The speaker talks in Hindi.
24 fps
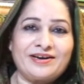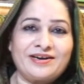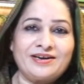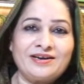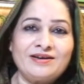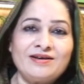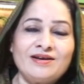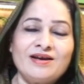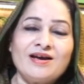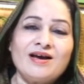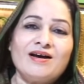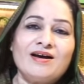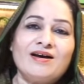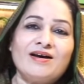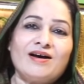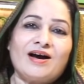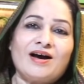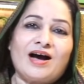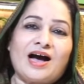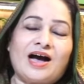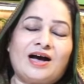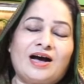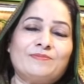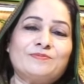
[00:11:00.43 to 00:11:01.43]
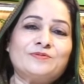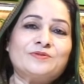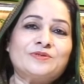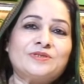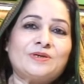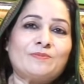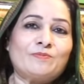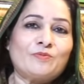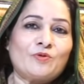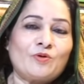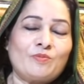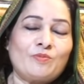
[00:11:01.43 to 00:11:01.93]
करें आप
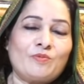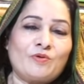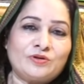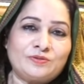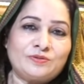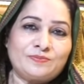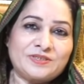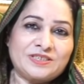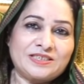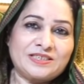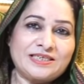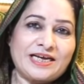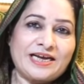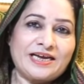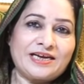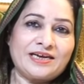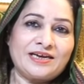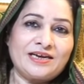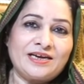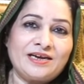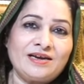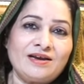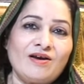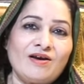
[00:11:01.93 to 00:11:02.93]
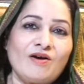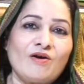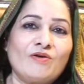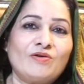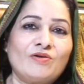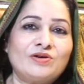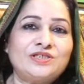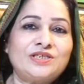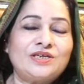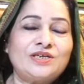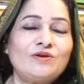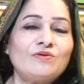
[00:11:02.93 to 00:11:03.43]
सबको बहुत पसंद आएगी
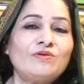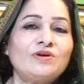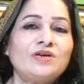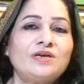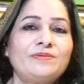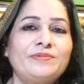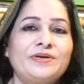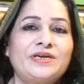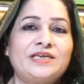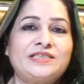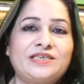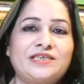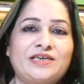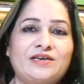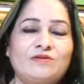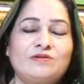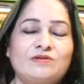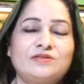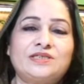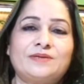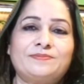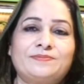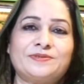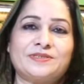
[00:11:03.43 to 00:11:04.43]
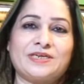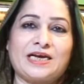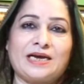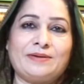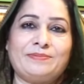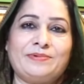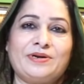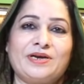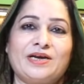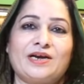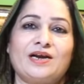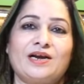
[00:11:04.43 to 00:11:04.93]
और जिन लोगों ने मेरे चैनल को
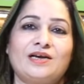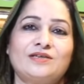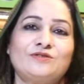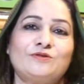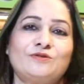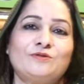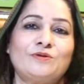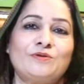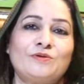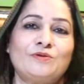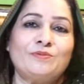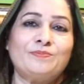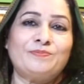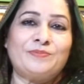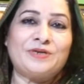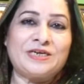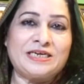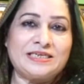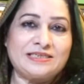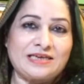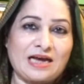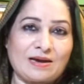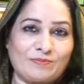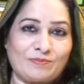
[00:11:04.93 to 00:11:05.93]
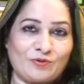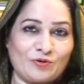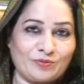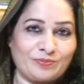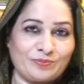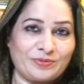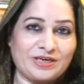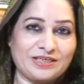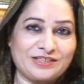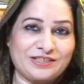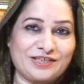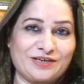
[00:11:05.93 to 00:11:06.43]
सब्सक्राइब नहीं करा तो प्लीज़ आप लोग
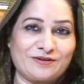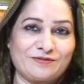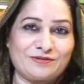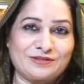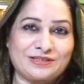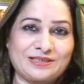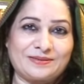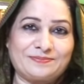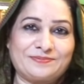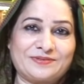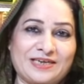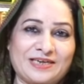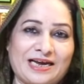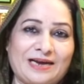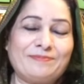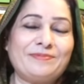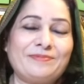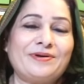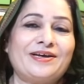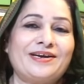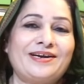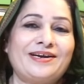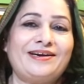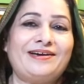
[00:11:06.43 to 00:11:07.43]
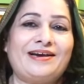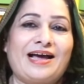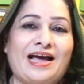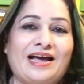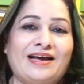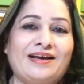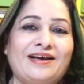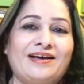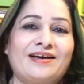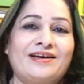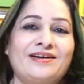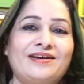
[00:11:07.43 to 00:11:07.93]
मेरे चैनल को सब्सक्राइब करें
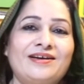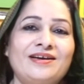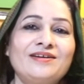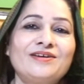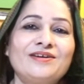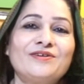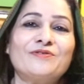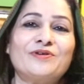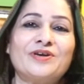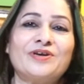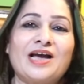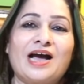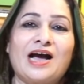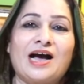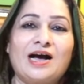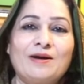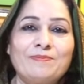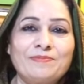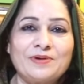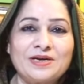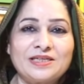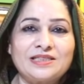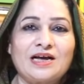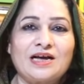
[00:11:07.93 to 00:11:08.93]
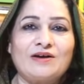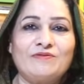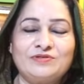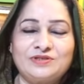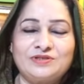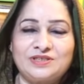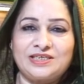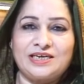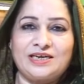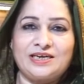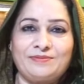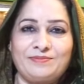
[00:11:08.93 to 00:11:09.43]
लाइक करें क्योंकि आपके
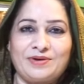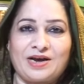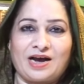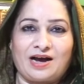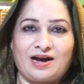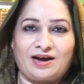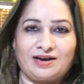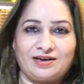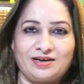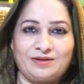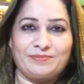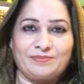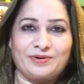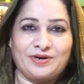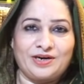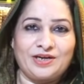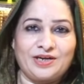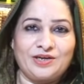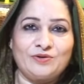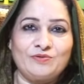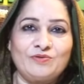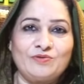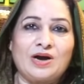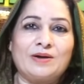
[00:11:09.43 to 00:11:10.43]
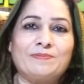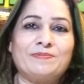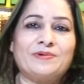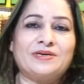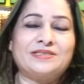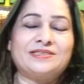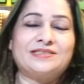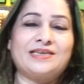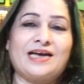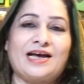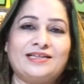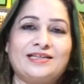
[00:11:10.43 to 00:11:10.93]
ताउन से ही मैं आगे बढ़ रही हूँ
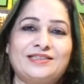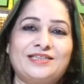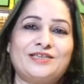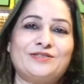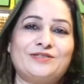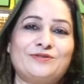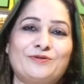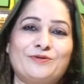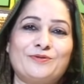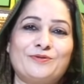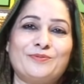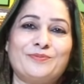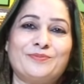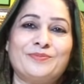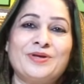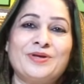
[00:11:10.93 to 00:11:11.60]
आपका साथ है तो